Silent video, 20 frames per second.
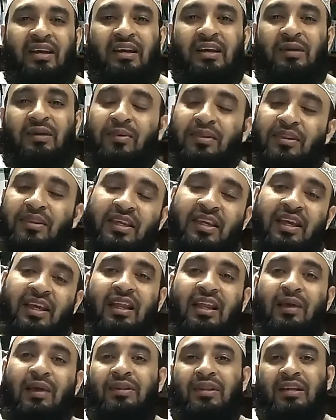এই গিবত থেকে
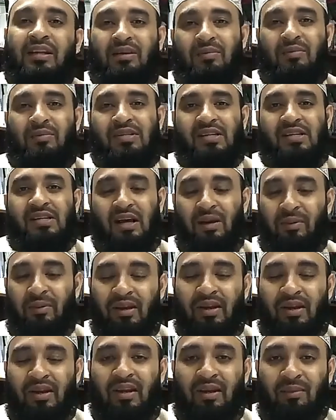আল্লাহ আমাদেরকে বাঁচাক
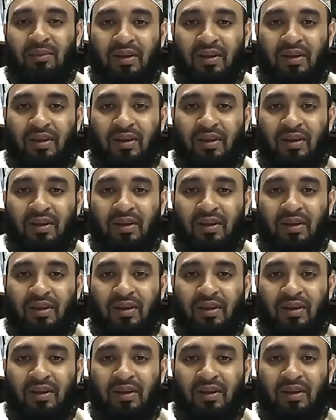আমাকে